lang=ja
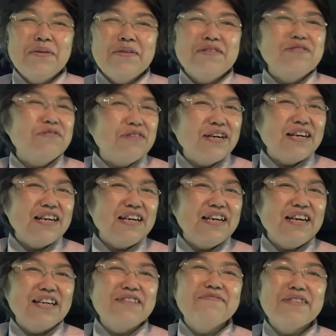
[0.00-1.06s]
動画が
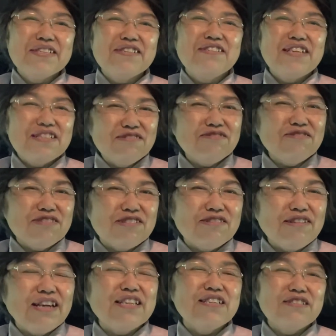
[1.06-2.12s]
ありましたねちょっとその
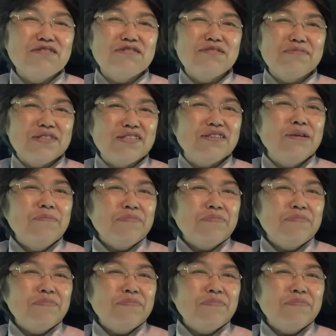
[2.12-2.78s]
話をします